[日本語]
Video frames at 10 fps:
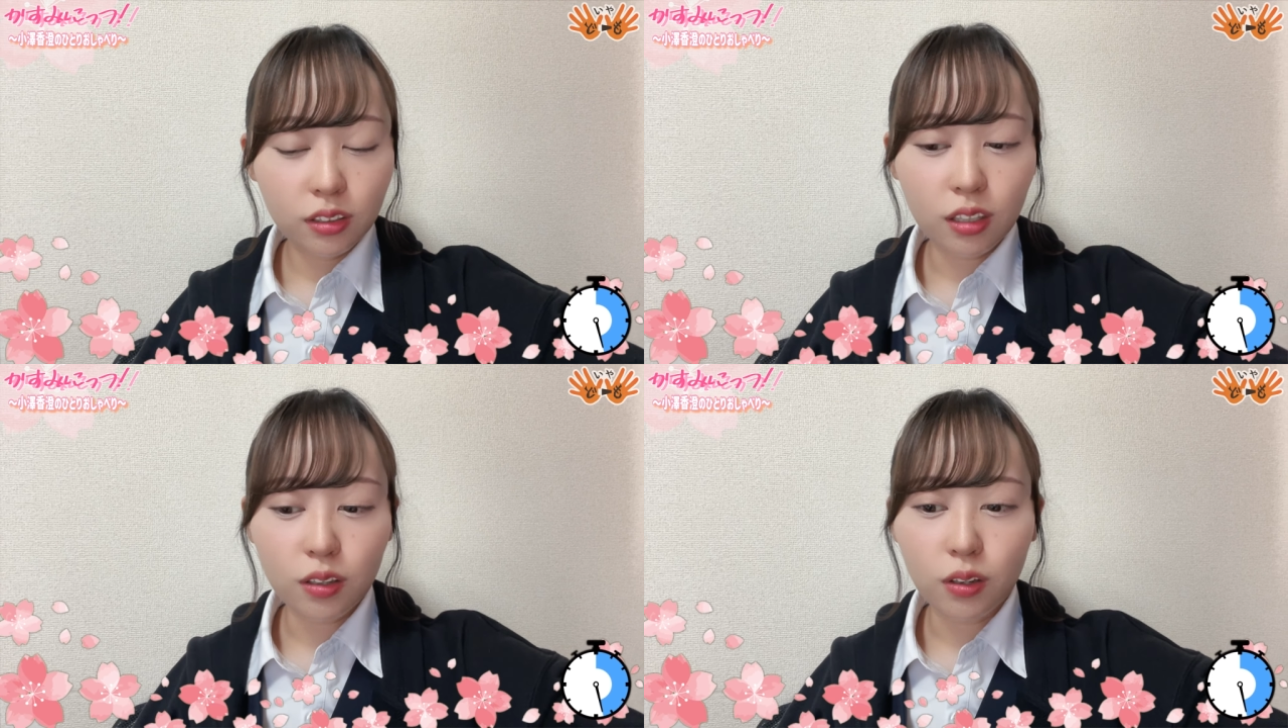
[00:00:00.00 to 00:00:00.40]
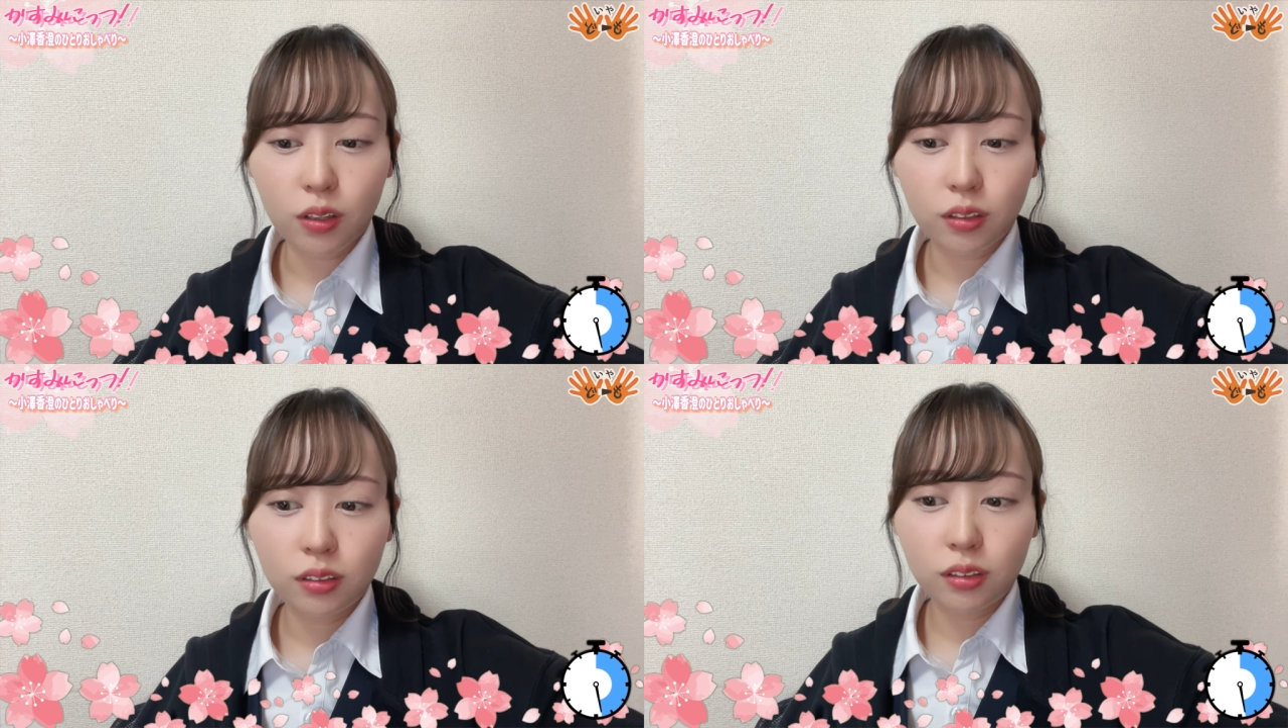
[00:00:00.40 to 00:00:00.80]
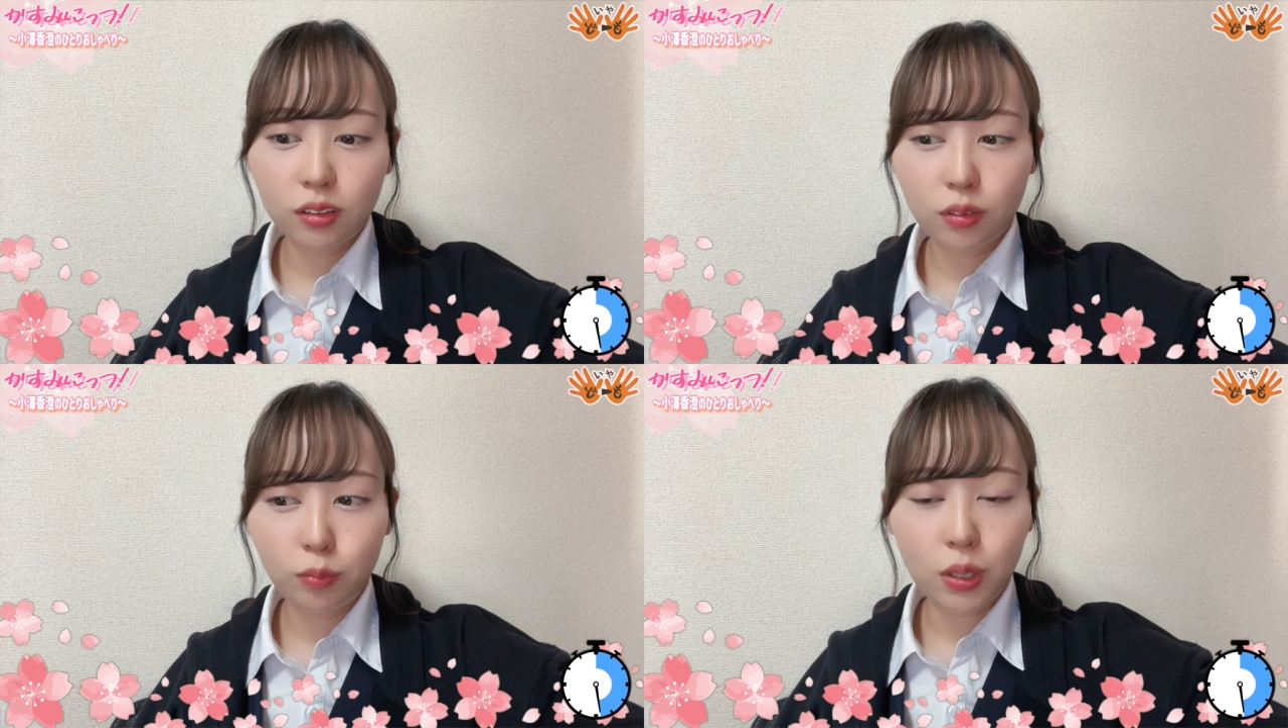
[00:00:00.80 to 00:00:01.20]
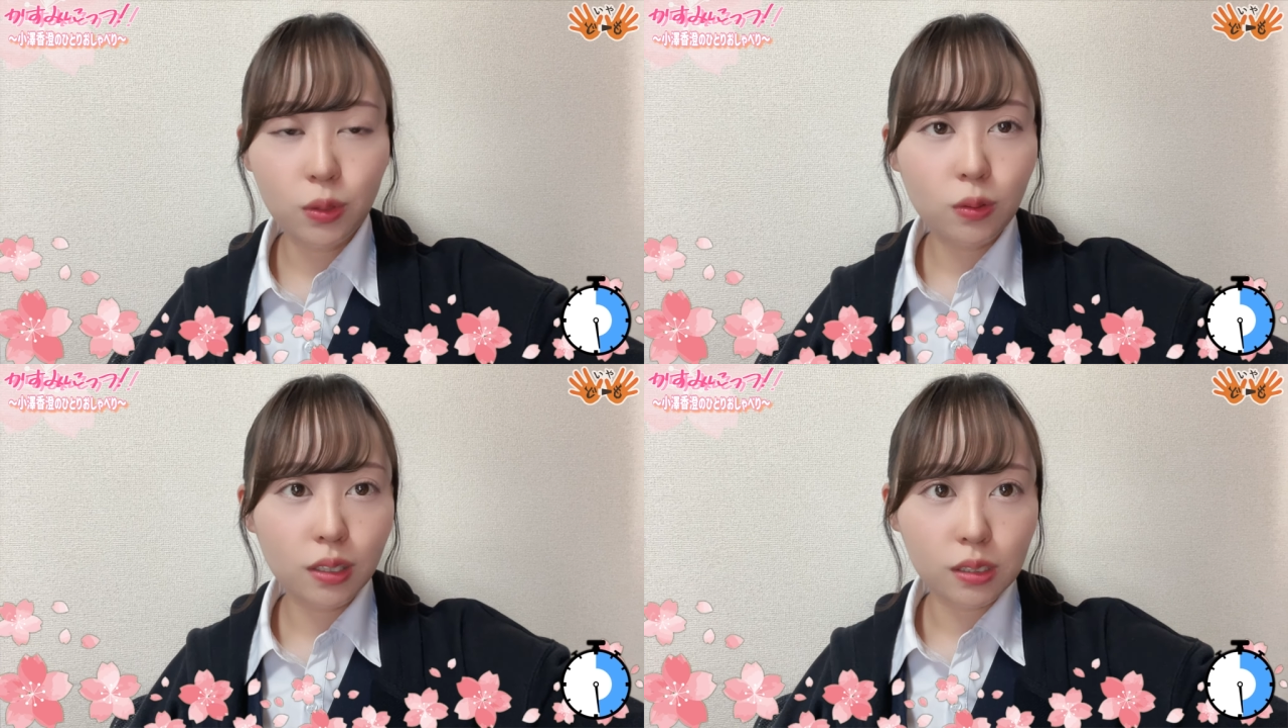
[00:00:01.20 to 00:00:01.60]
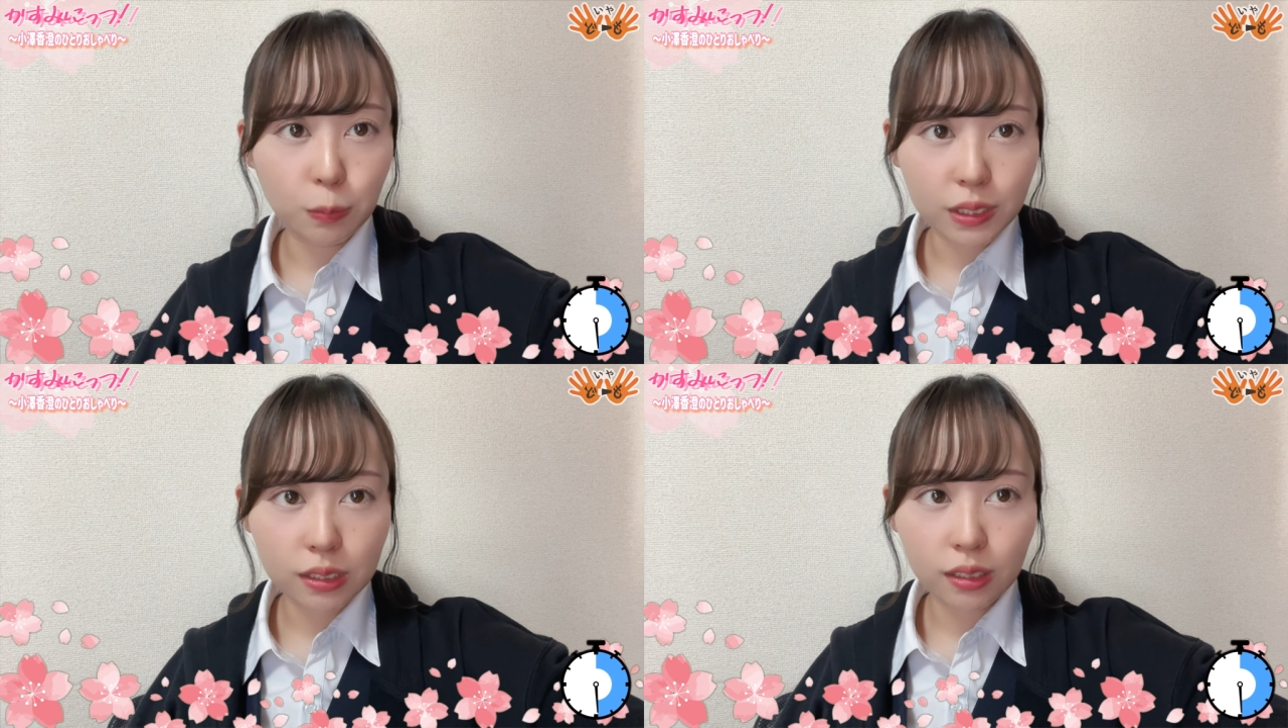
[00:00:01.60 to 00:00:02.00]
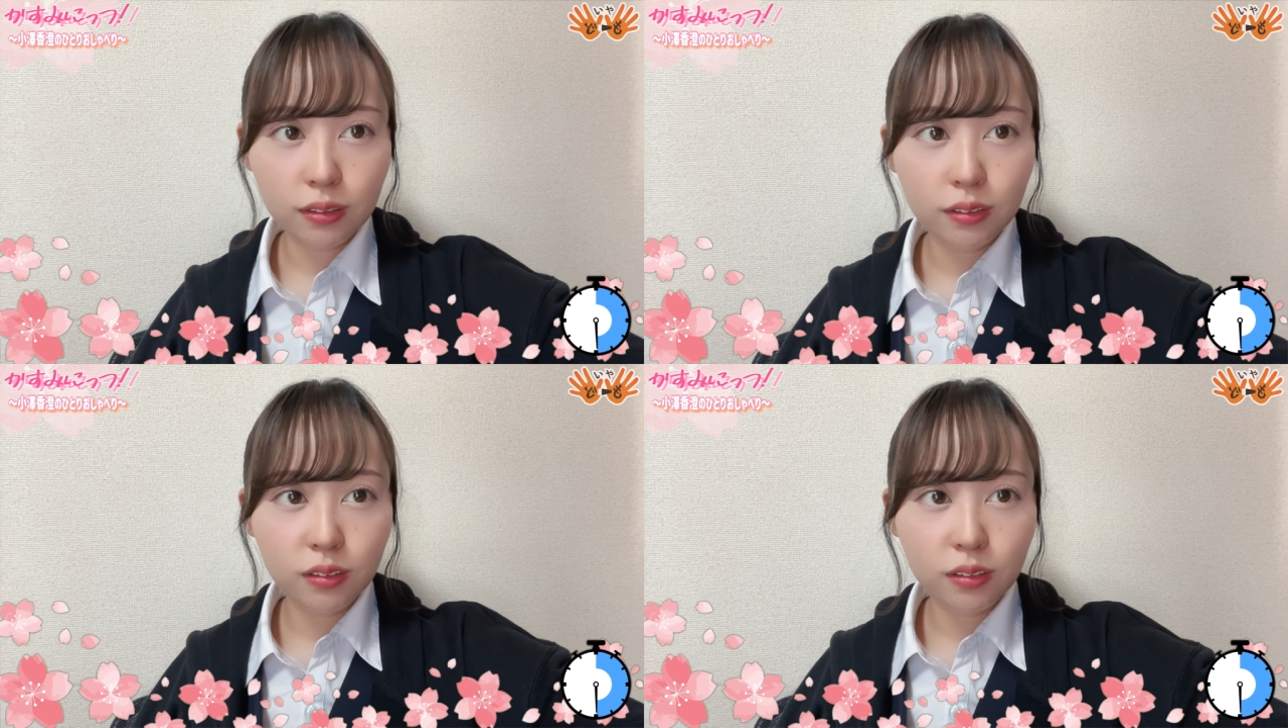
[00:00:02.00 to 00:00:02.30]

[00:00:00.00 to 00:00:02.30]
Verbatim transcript: なんかびっくりしました